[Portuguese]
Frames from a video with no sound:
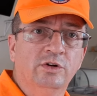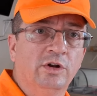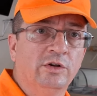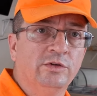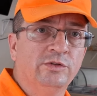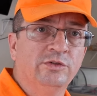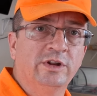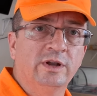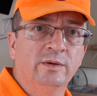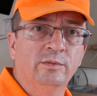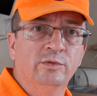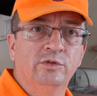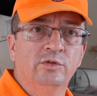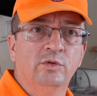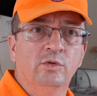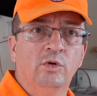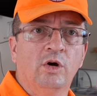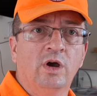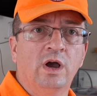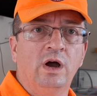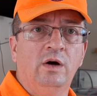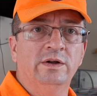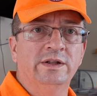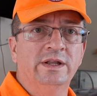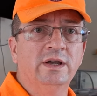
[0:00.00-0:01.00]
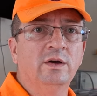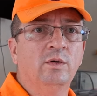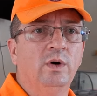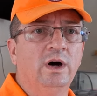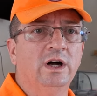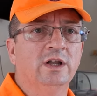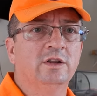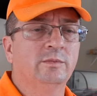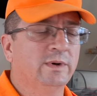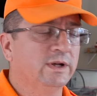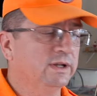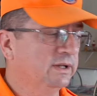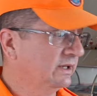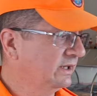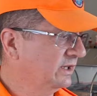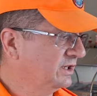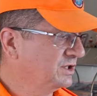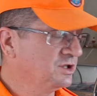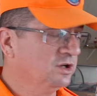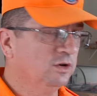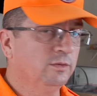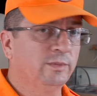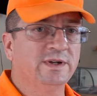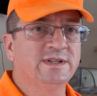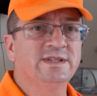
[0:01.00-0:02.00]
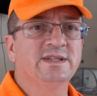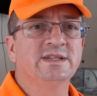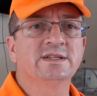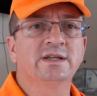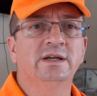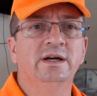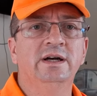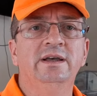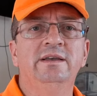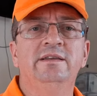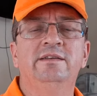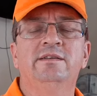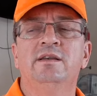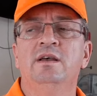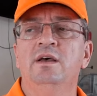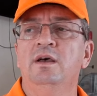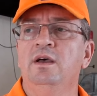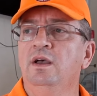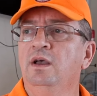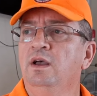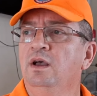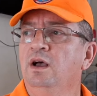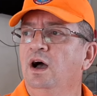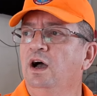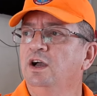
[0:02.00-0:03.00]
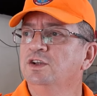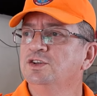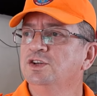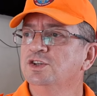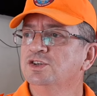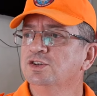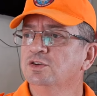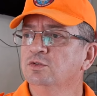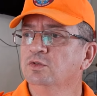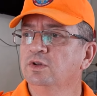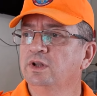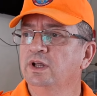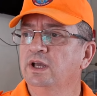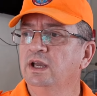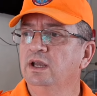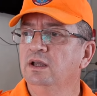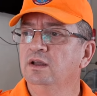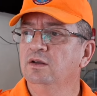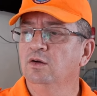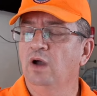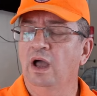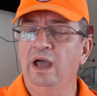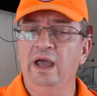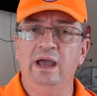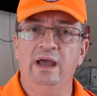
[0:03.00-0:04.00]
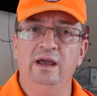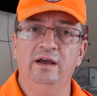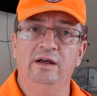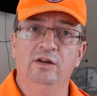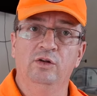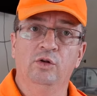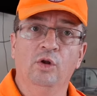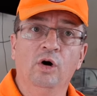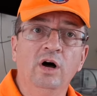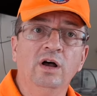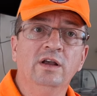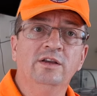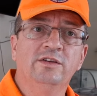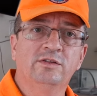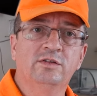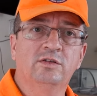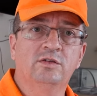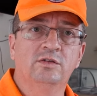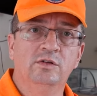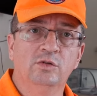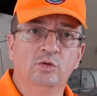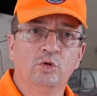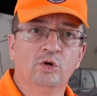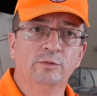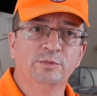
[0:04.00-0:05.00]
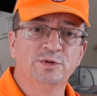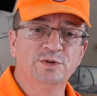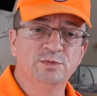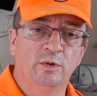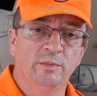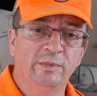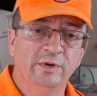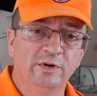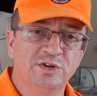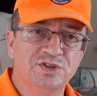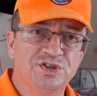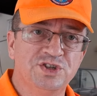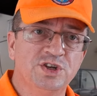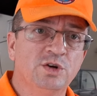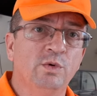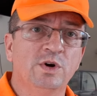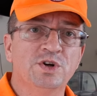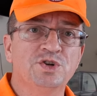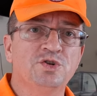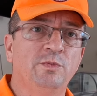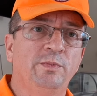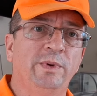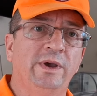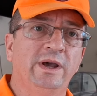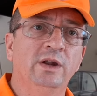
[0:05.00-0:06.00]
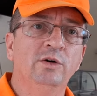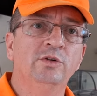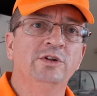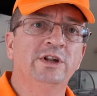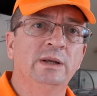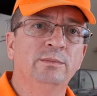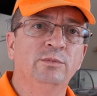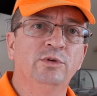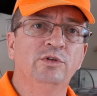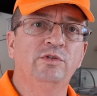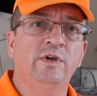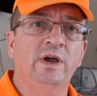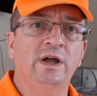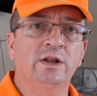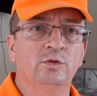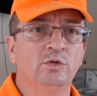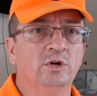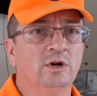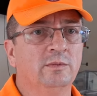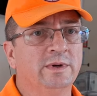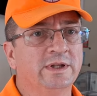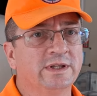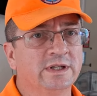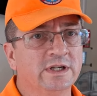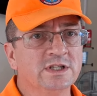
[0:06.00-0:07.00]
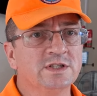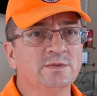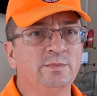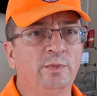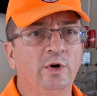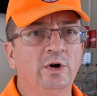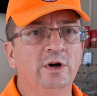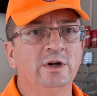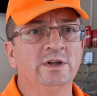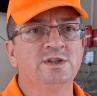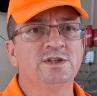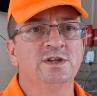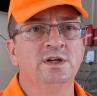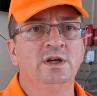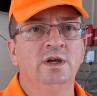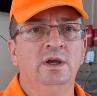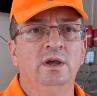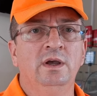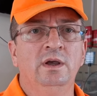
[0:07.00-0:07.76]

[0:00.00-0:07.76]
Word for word: Nós não temos um local adequado para dar destino para esses cães. A gente não tem, é, nós do Corpo de Bombeiros de Guaxupé não temos viatura para transporte.